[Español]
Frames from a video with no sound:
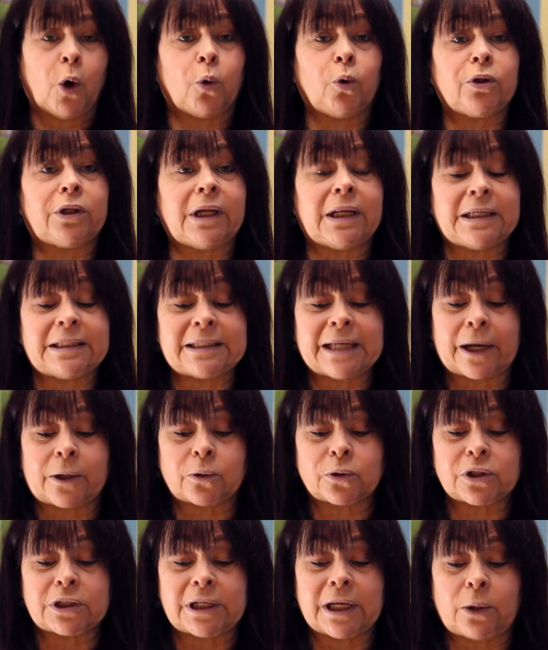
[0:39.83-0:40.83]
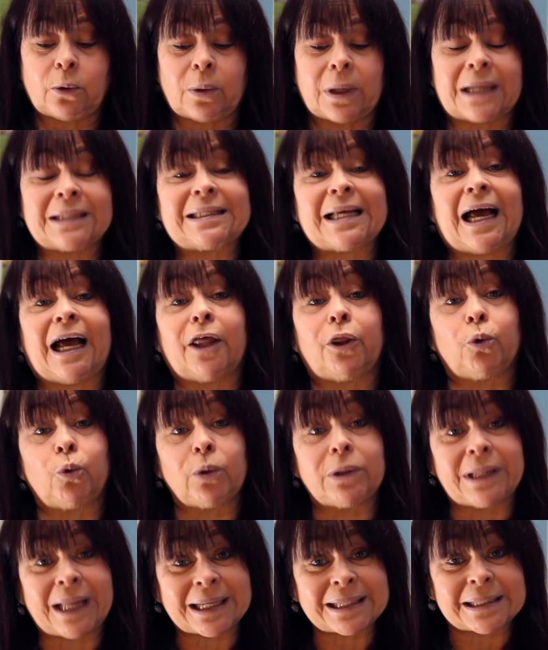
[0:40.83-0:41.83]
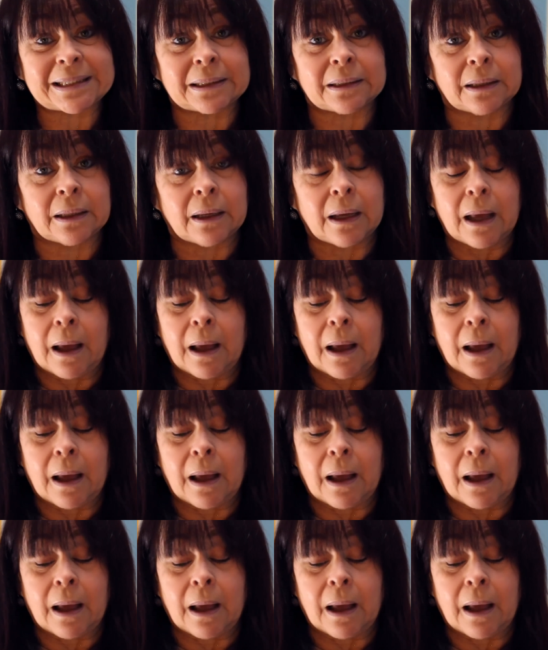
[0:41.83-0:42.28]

Utilizaron células adultas